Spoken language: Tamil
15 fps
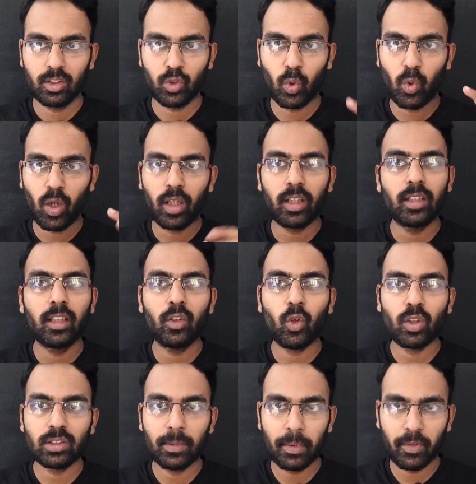ஸோ இந்த
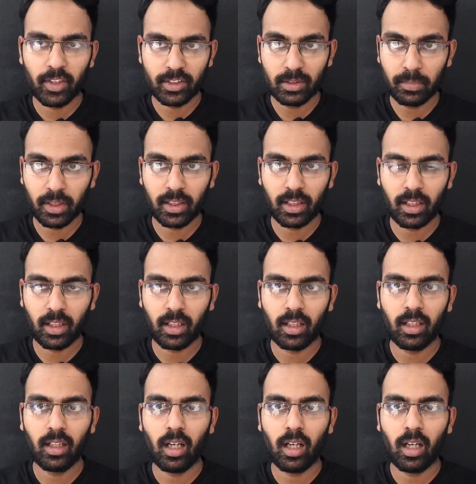லோக்கஸ் எப்படி வந்துச்சுன்னு பார்த்தீங்கன்னா